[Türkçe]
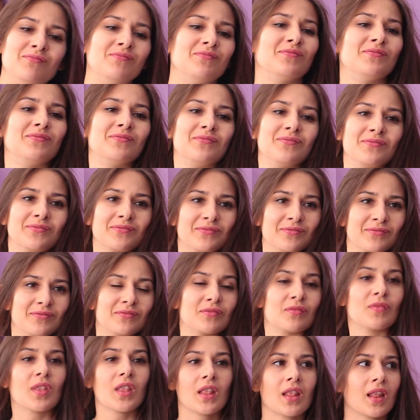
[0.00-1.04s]
içerisinde
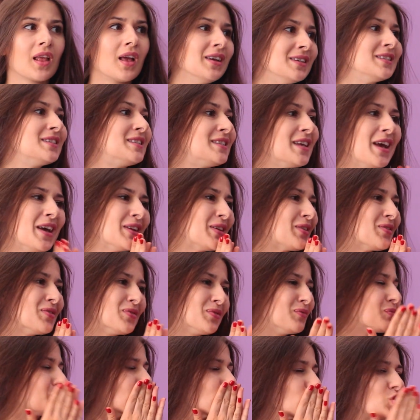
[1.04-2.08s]
harika gözüküyorum.
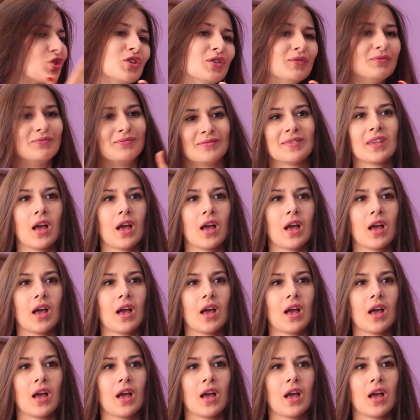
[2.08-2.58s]
Teşekkürler kanka.